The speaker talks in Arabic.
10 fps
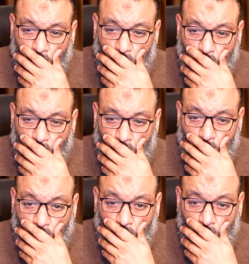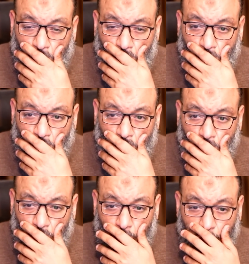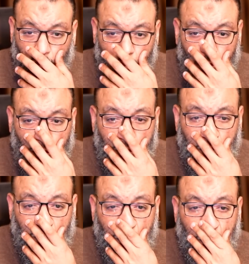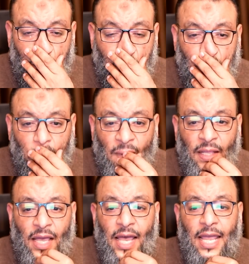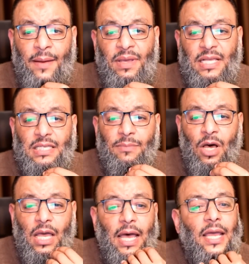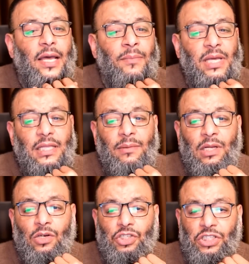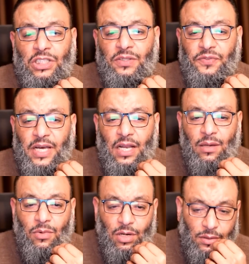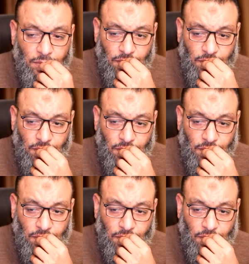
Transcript: شكتب شكول آية شقول آية 107 آية 128 في آل عمران